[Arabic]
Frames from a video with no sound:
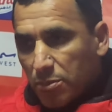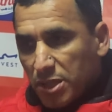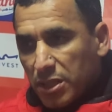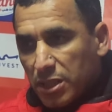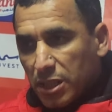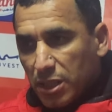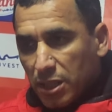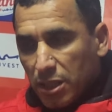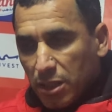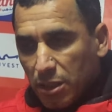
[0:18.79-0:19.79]
مسيطر
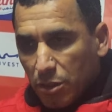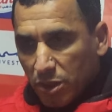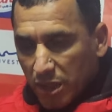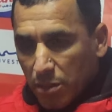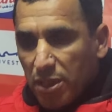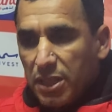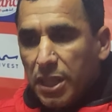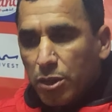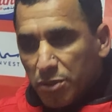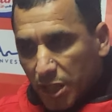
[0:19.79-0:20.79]
على وسط
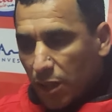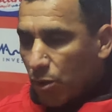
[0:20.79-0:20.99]
الميدان ومتلف